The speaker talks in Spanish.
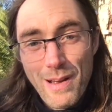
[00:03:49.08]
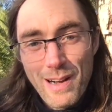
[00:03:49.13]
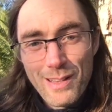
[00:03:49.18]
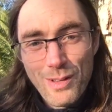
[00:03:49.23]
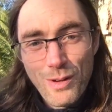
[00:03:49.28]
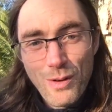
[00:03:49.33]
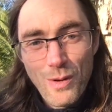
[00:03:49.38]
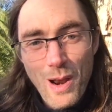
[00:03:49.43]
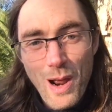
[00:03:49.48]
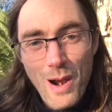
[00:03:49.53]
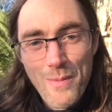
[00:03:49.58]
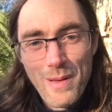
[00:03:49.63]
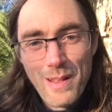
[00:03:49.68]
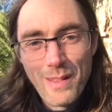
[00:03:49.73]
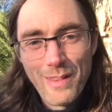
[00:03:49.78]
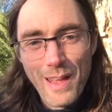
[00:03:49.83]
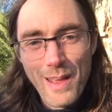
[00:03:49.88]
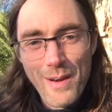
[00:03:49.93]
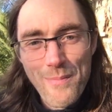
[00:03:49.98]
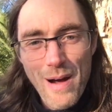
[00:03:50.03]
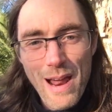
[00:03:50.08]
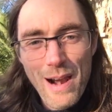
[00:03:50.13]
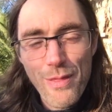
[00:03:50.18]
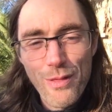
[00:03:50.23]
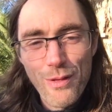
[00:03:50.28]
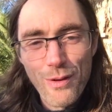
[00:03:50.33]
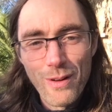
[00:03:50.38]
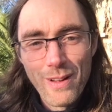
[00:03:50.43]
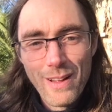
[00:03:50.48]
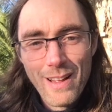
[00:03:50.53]
particularmente en
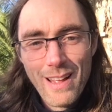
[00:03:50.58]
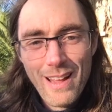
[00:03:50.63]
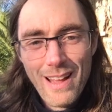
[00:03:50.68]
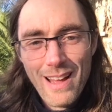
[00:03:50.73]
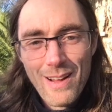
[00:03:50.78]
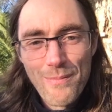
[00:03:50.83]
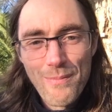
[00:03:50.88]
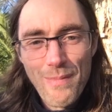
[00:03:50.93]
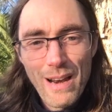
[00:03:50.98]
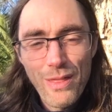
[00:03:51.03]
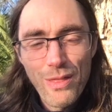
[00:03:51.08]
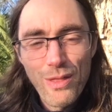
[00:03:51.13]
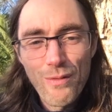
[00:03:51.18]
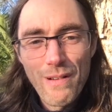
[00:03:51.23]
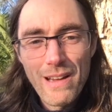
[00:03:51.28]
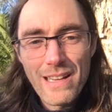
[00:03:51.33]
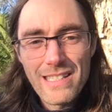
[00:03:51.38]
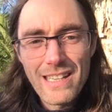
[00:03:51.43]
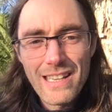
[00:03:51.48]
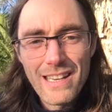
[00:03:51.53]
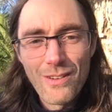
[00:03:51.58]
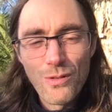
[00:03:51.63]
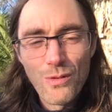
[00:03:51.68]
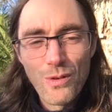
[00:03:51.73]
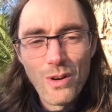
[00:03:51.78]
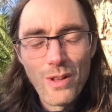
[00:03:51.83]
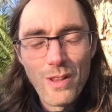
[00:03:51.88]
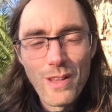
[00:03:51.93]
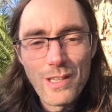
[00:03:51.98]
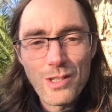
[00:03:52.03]
marzo. Marzo va a ser
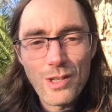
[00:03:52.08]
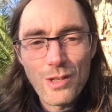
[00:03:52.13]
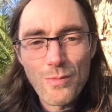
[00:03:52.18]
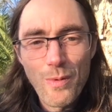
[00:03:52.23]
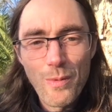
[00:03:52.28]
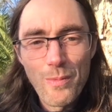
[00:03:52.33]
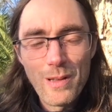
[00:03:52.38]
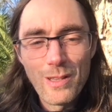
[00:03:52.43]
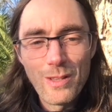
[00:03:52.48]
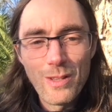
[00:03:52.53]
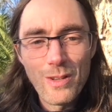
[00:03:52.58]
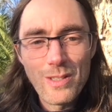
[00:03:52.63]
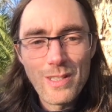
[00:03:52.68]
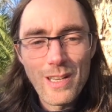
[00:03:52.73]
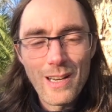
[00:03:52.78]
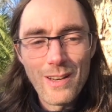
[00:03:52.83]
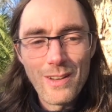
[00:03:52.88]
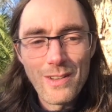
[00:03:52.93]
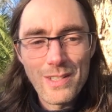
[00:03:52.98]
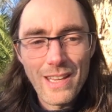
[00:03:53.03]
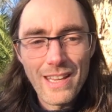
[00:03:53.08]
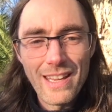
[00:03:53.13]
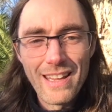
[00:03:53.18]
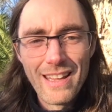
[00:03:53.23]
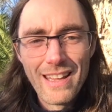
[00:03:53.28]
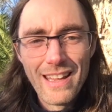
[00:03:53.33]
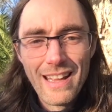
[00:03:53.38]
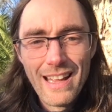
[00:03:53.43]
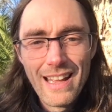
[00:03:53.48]
uno de esos momentos en los que